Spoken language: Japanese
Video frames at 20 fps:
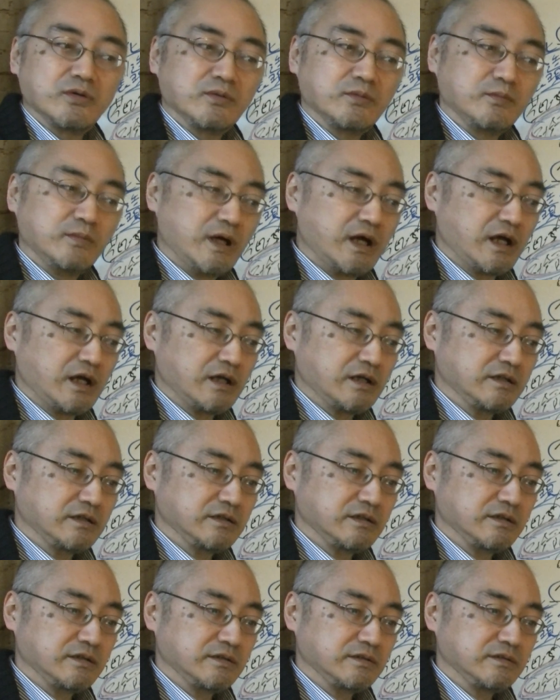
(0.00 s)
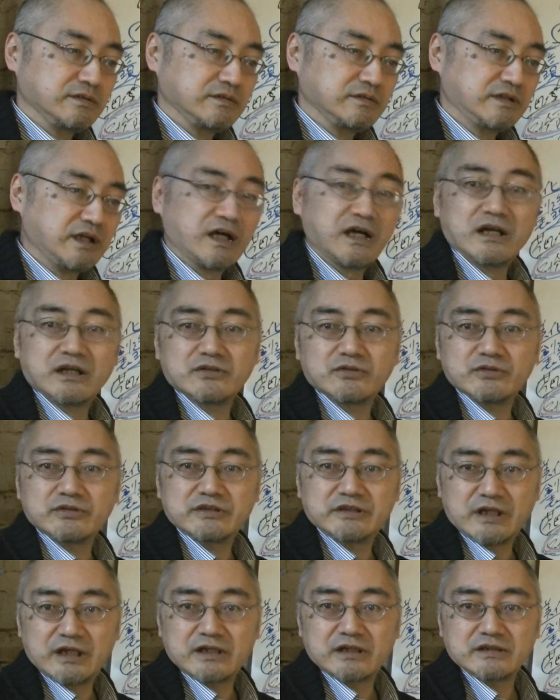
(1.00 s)
まあだからといっ
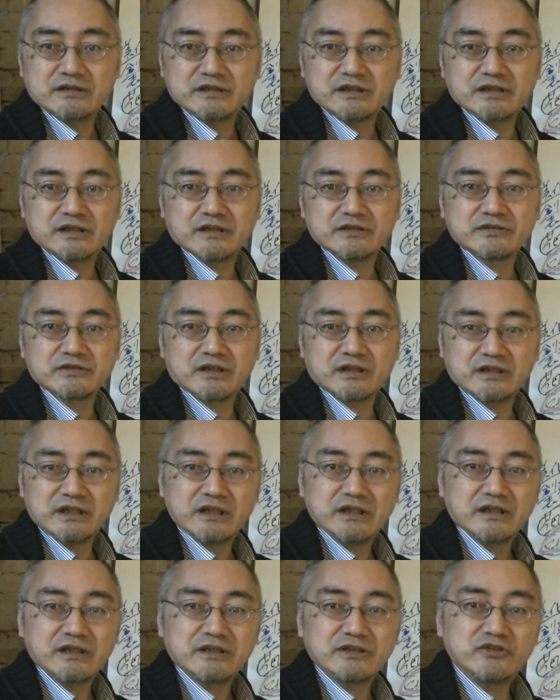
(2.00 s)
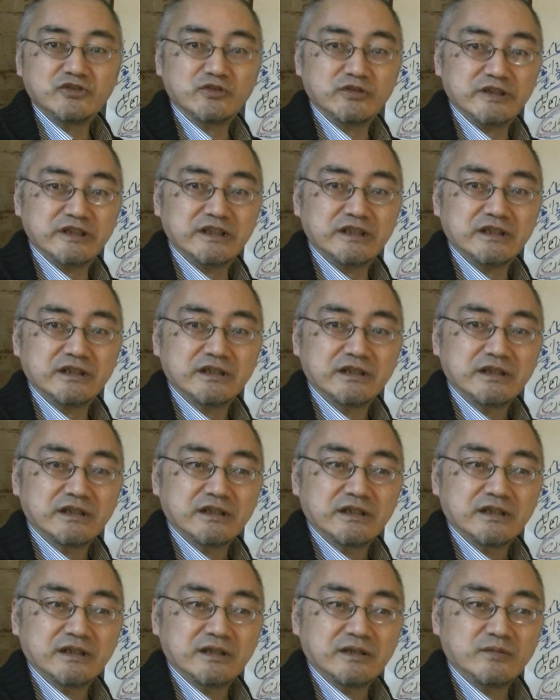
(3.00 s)
て生活がね急に
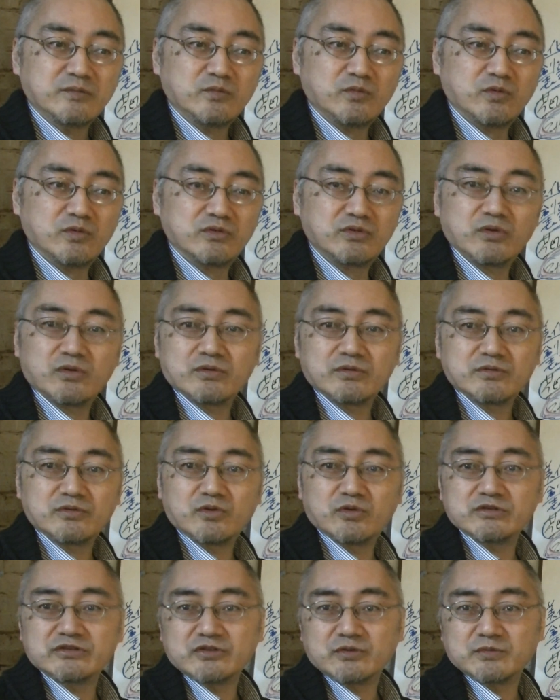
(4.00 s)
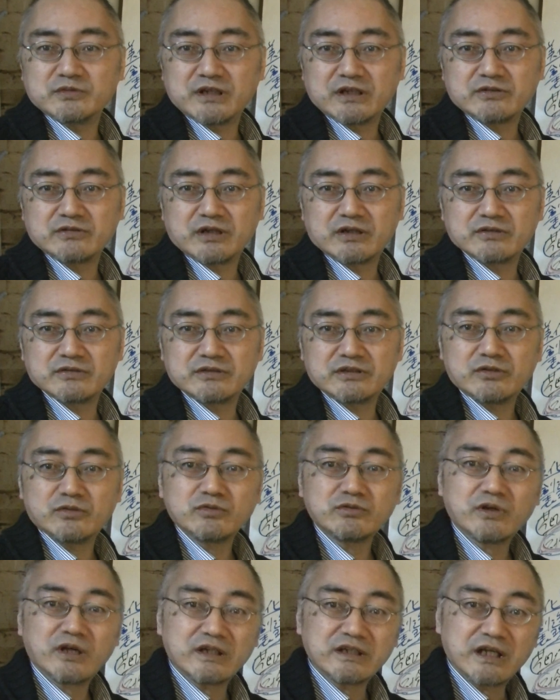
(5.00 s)
もうどうしようもなくなるって
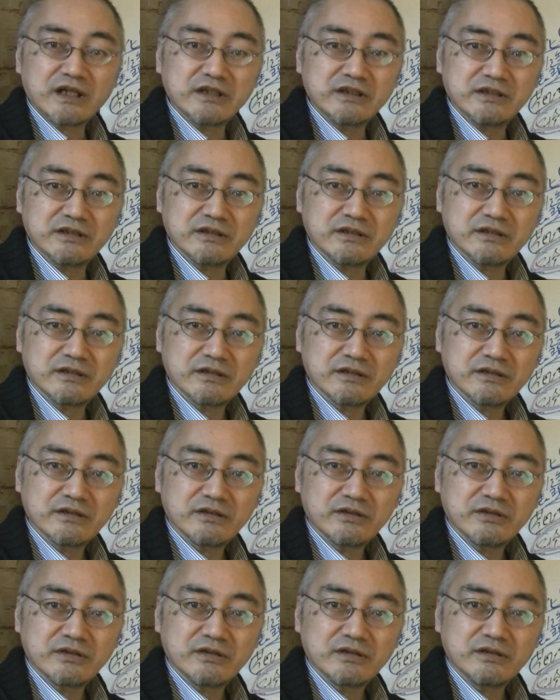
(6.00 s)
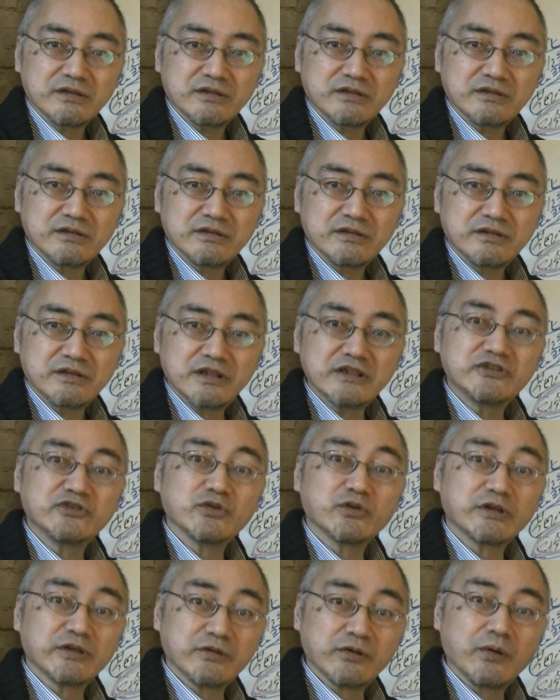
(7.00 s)
ことはないでしょ
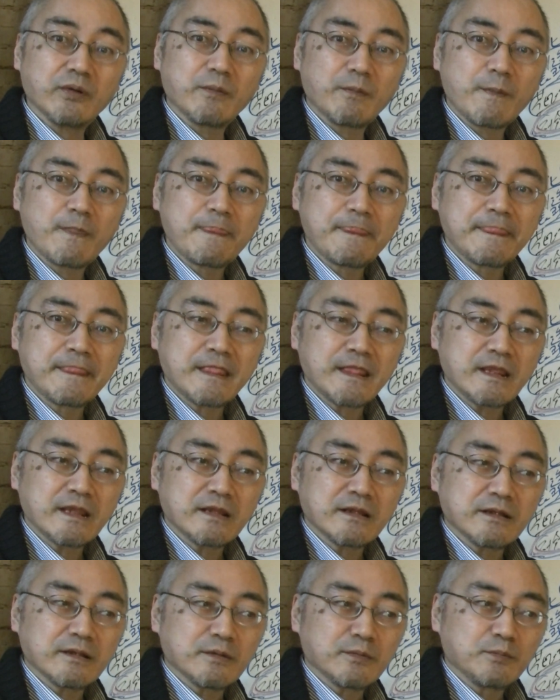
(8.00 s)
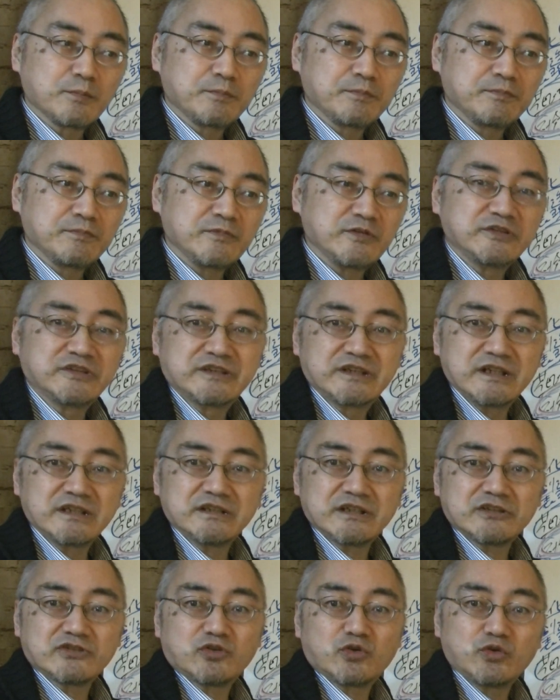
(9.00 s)
うけど自転
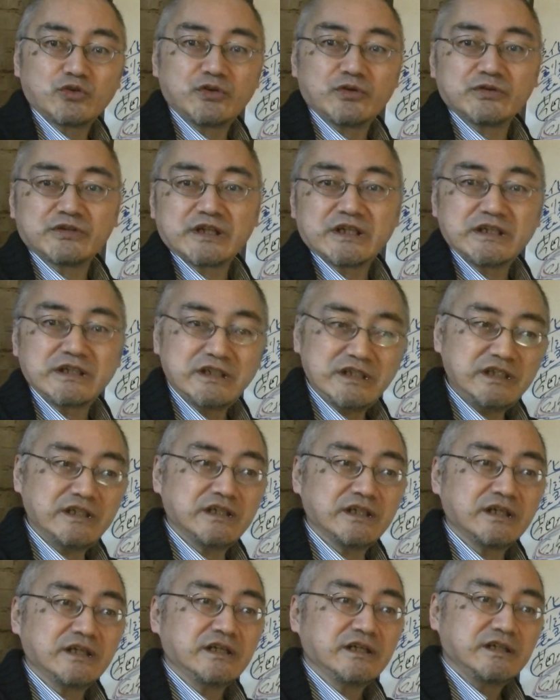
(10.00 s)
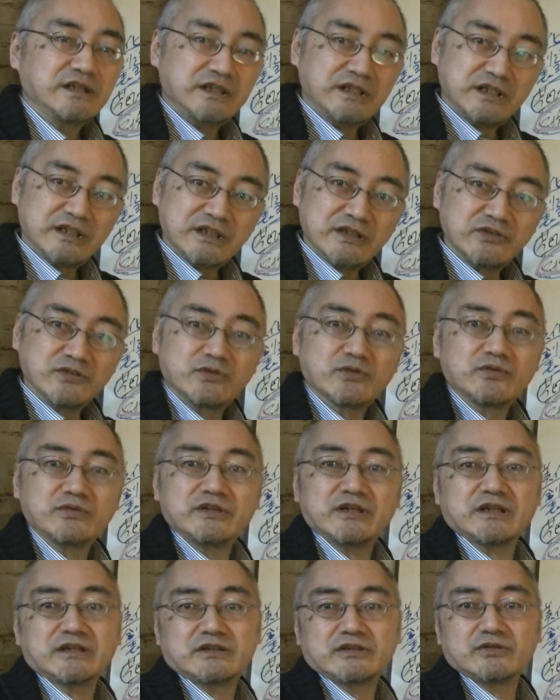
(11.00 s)
車操業的にギリギリのところ
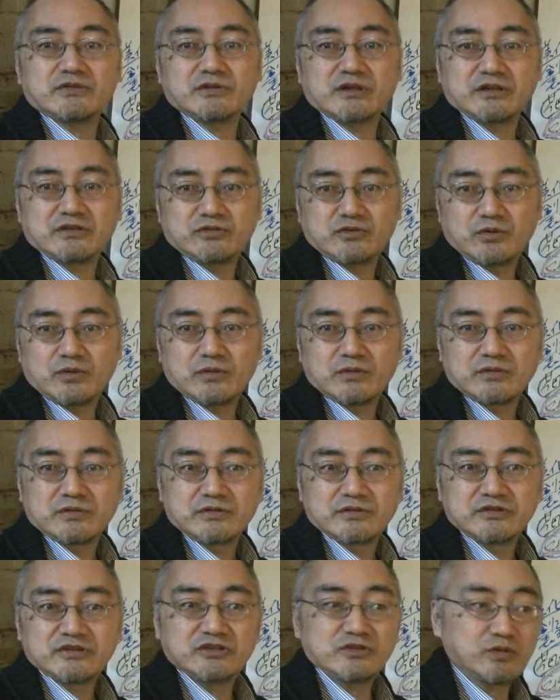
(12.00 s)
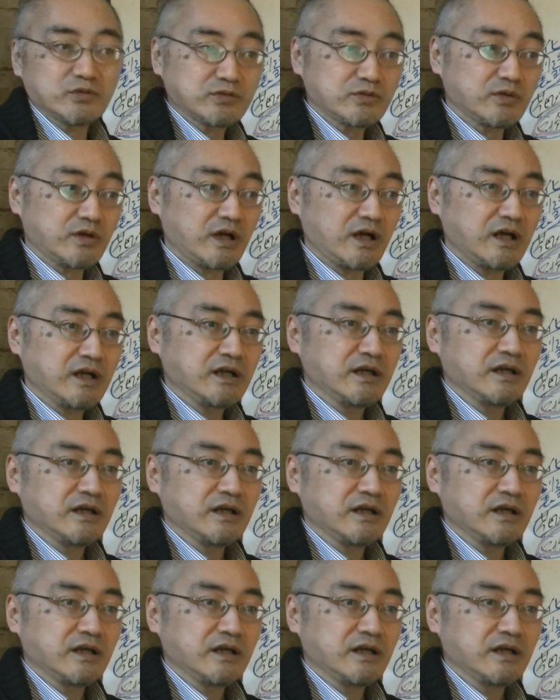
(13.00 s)
でやってるような人仕事が